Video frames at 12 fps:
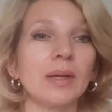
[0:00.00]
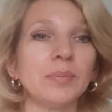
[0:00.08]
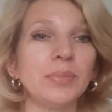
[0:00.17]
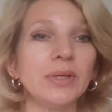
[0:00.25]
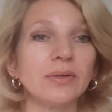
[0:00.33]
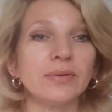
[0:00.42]

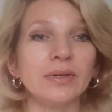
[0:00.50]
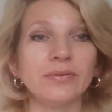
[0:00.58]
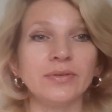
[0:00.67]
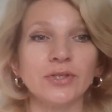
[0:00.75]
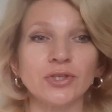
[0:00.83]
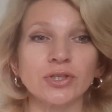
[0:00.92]
Первая
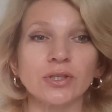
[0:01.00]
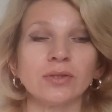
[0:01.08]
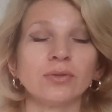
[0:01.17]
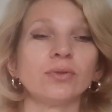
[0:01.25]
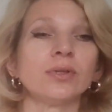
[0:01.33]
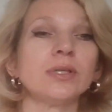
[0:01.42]
вещь,
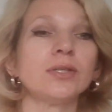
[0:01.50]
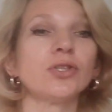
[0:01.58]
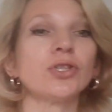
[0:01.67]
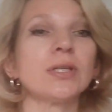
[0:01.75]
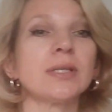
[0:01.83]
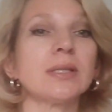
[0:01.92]
которая
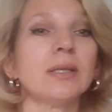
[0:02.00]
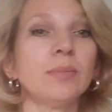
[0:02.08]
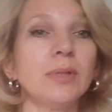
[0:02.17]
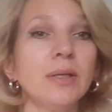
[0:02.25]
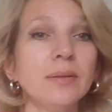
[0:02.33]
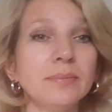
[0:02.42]
сейчас на
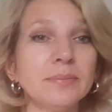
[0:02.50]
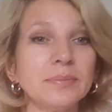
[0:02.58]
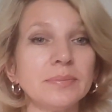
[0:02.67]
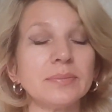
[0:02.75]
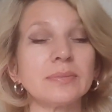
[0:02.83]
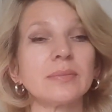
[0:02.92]
мне,
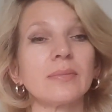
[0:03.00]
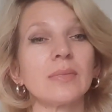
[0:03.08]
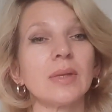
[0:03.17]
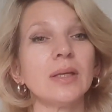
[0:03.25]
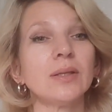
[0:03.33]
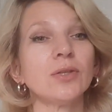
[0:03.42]

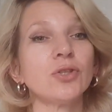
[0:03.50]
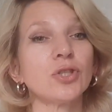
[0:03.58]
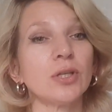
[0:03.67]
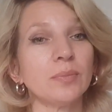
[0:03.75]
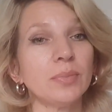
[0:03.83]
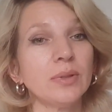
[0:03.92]
это
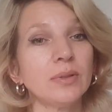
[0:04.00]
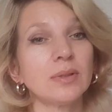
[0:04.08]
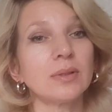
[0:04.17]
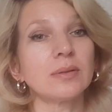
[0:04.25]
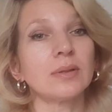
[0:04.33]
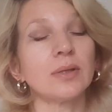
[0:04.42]
джемпер,
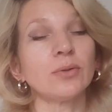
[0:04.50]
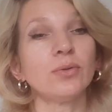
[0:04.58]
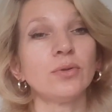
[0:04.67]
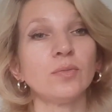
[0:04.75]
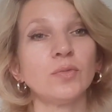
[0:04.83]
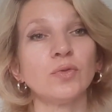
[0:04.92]

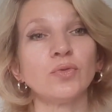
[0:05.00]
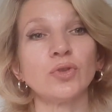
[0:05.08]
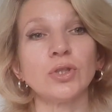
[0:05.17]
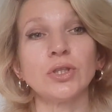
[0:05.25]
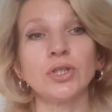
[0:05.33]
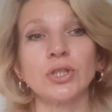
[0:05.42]
которому
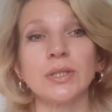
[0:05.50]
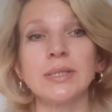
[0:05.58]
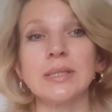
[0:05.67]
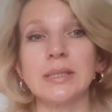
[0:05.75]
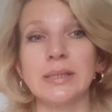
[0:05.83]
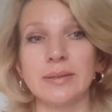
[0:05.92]
уже
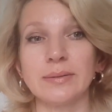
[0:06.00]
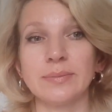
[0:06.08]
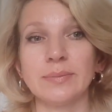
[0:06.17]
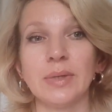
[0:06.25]
6 лет.